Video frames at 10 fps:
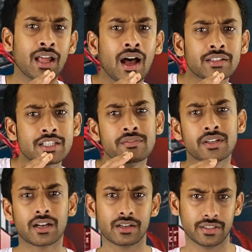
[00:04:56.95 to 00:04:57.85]

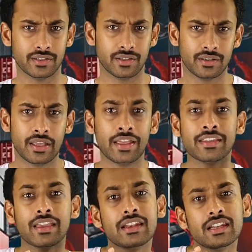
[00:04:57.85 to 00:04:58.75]
தாட்சிவ் என்றால் என்ன
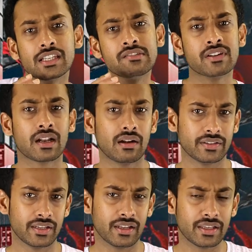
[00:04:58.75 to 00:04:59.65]
கெனிட்டிவ்
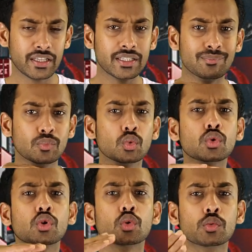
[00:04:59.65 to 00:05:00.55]
என்றால் என்ன இந்த
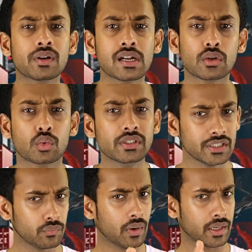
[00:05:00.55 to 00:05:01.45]
மூன்று உருவுகளுக்குள்
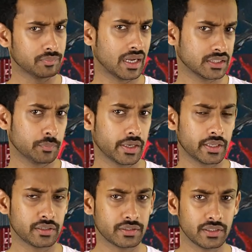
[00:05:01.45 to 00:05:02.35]
எவ்வாறு மாற்றம்
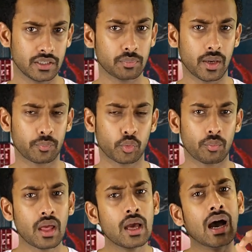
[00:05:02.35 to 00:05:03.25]
அடைகின்றது என்று பார்ப்போம்